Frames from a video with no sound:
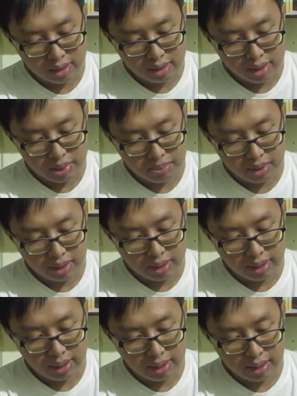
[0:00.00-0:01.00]
display
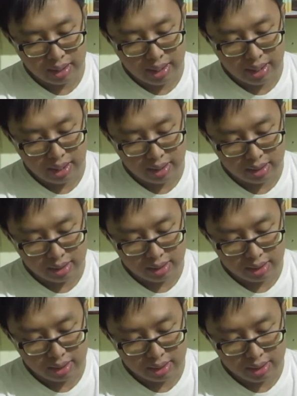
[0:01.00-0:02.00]
nah di
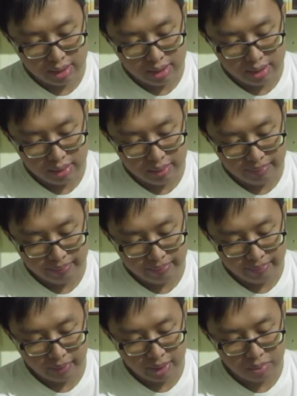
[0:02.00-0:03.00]
sini
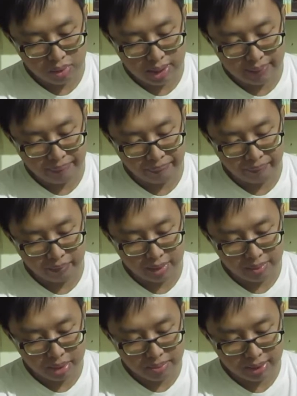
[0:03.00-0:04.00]
bukan
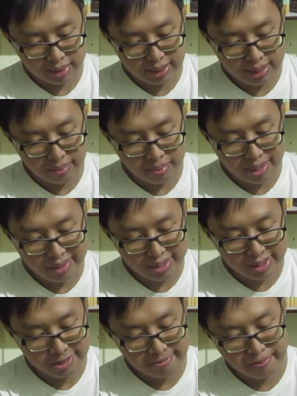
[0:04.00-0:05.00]
ini masih sama
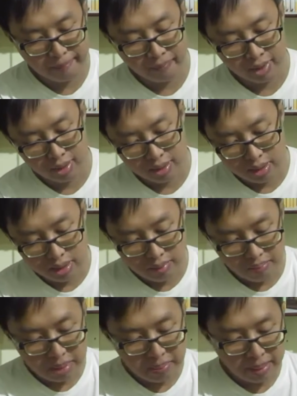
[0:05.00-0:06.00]
di
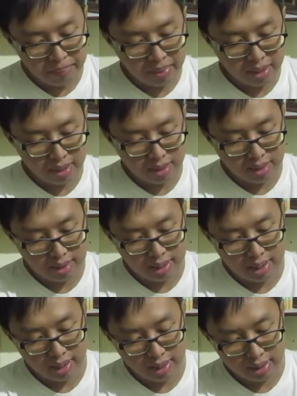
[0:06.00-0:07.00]
wallpaper
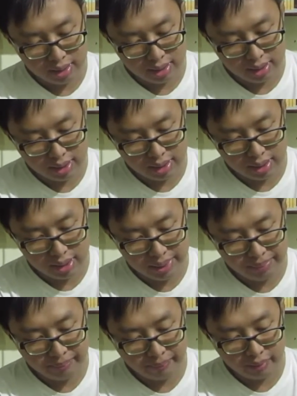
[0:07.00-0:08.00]
nah di sini
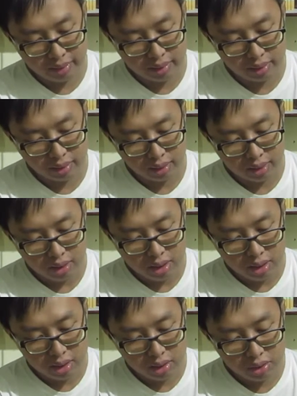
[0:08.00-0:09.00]

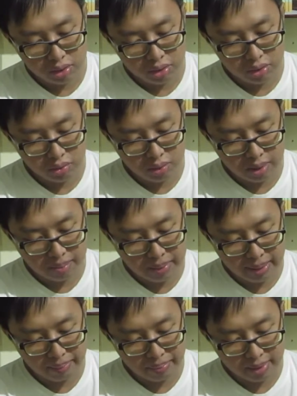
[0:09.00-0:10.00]
di sini
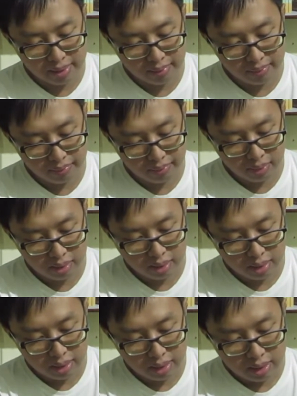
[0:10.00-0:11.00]
wallpaper
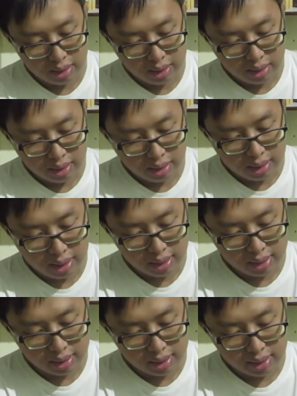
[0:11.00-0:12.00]
nah di
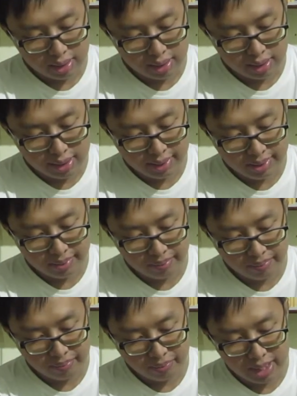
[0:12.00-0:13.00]
sini still
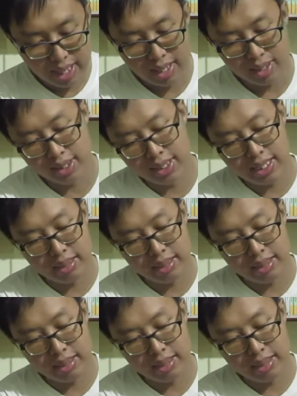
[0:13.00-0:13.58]
nah di sini